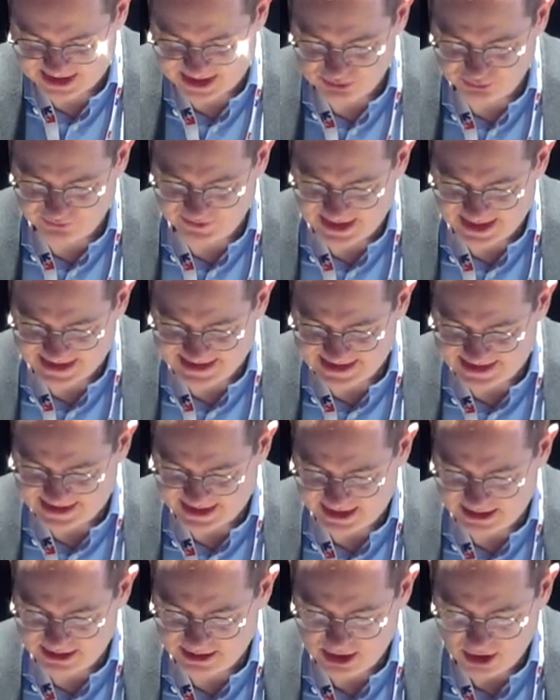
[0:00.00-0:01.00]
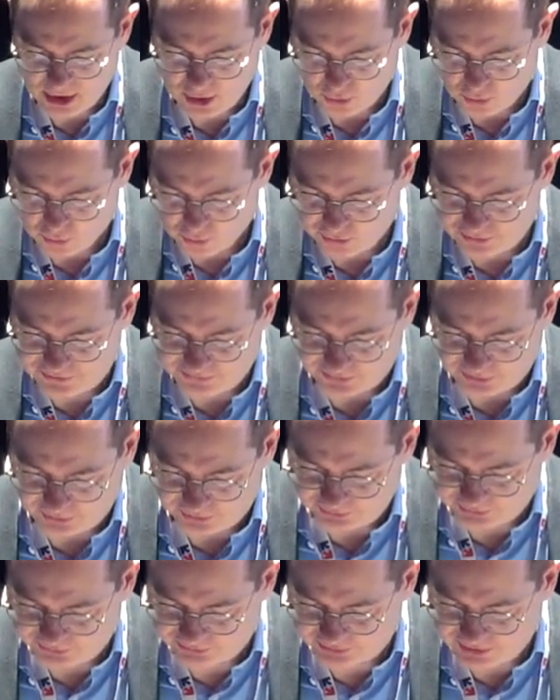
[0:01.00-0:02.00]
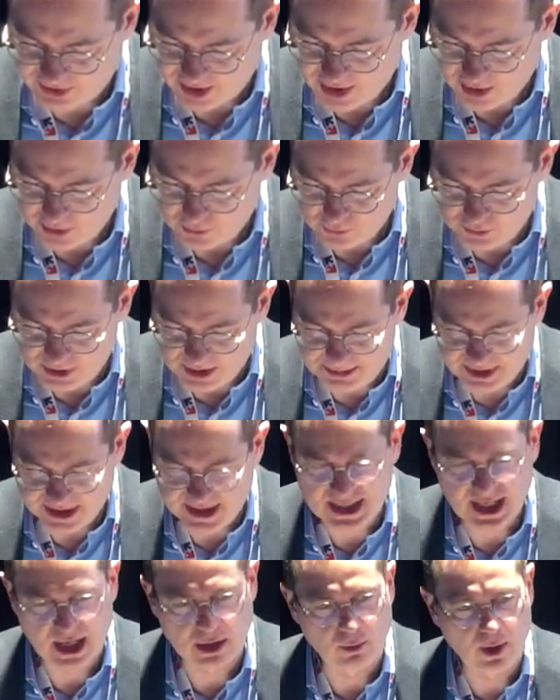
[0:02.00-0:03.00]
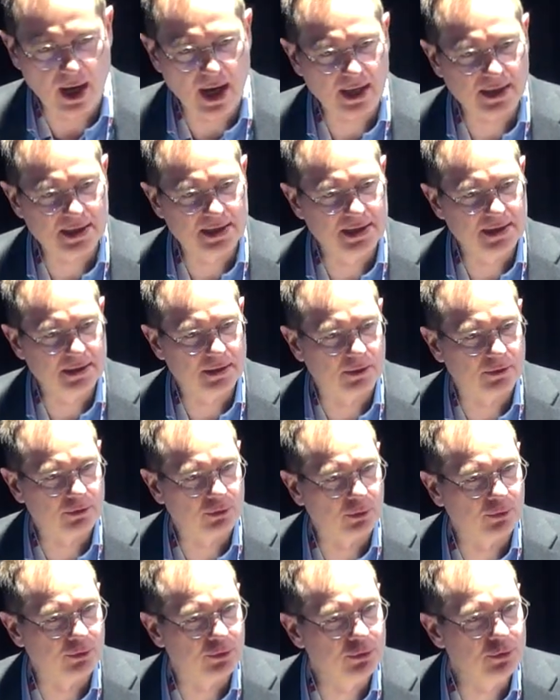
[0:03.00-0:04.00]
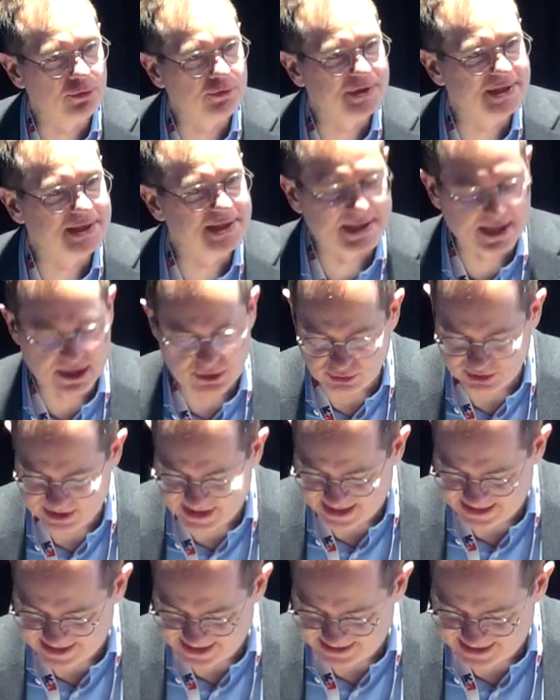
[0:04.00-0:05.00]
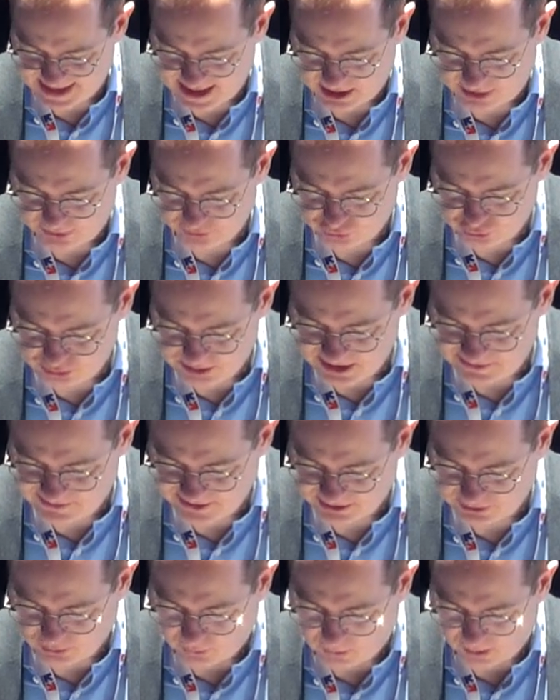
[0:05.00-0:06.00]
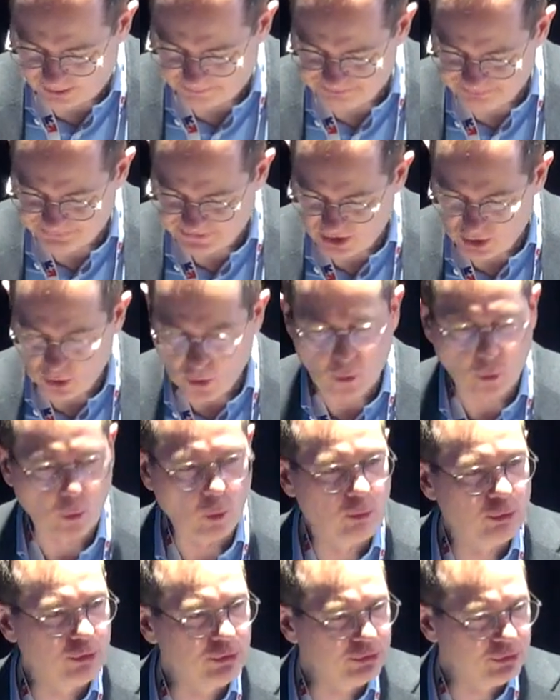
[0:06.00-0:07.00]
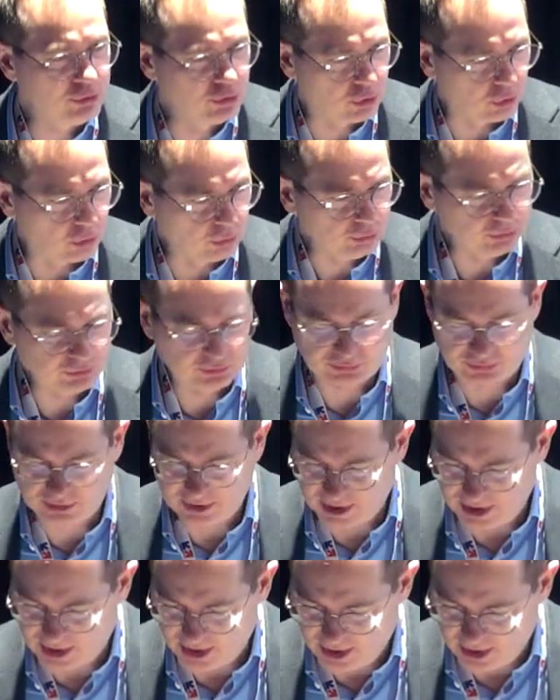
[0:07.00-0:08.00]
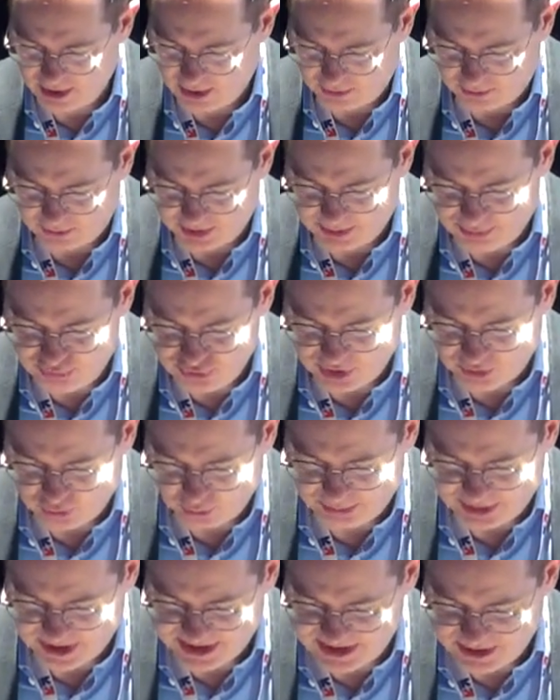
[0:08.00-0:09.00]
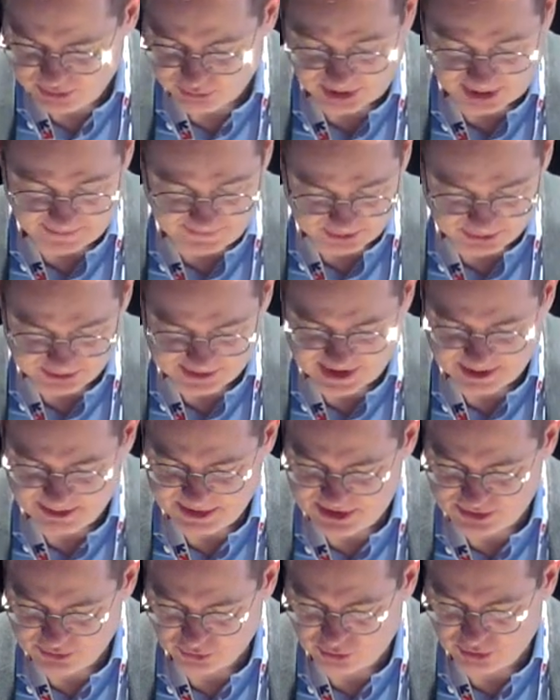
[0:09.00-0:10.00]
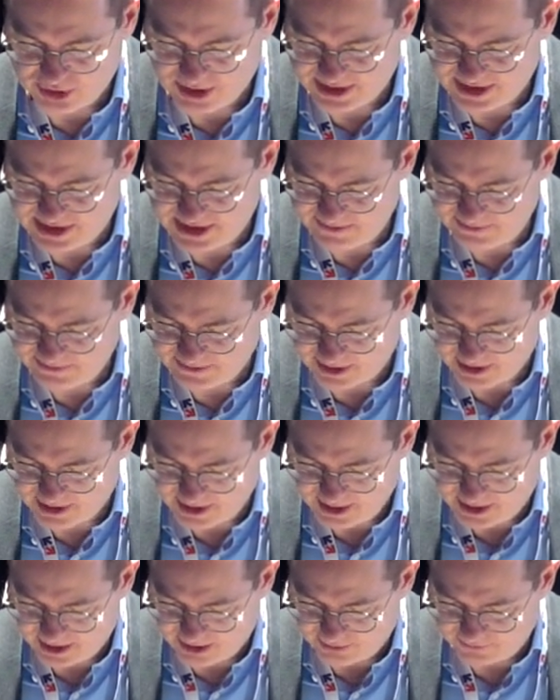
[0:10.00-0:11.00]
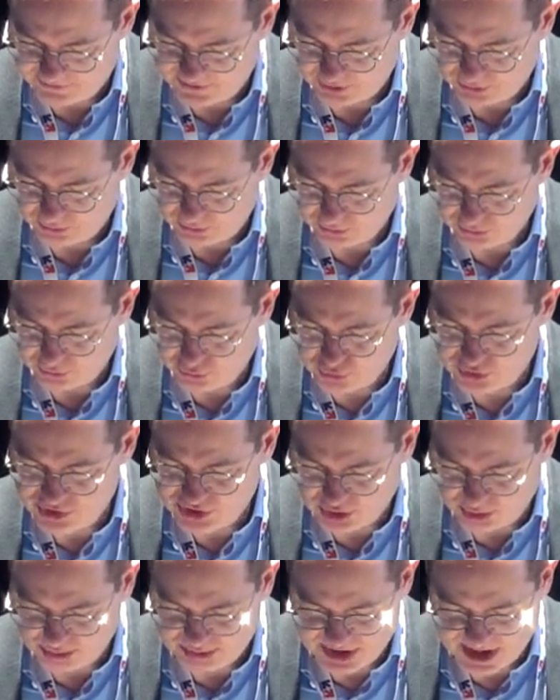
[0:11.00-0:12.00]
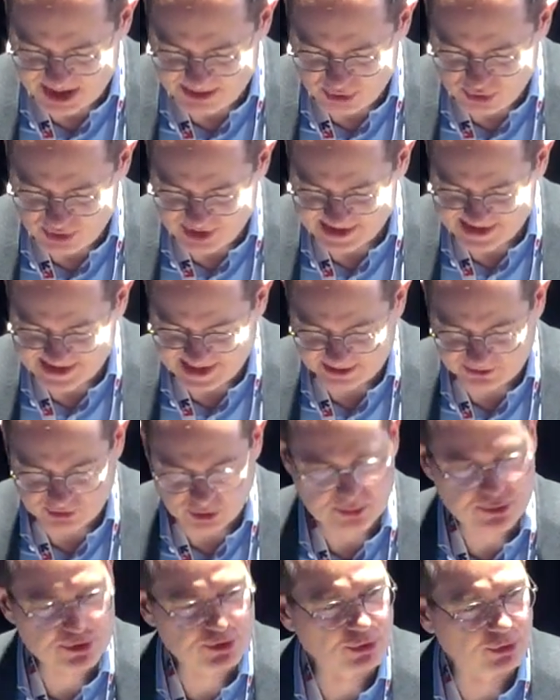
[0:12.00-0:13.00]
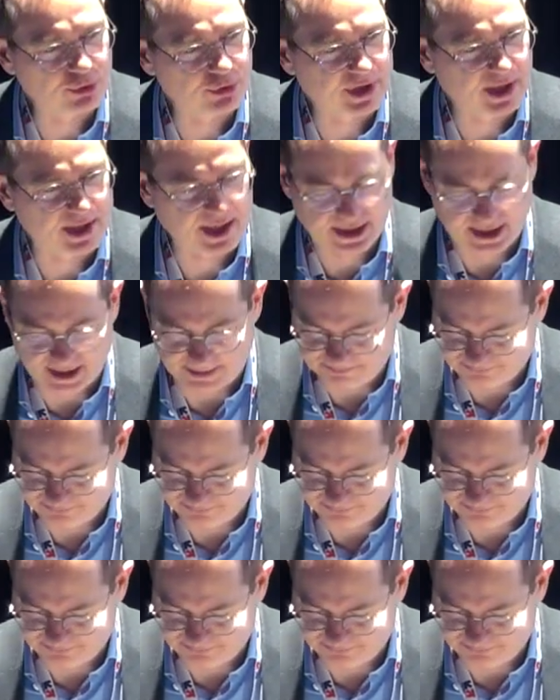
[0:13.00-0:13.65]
Nouvelle-Aquitaine, aux Hauts-de-France ou les Pays de la Loire, qui sont venus visiter le Canada en 2023. Au bout du compte, on a pu accompagner, au travers de ces missions collectives, environ 200 PME et startups sur le Canada.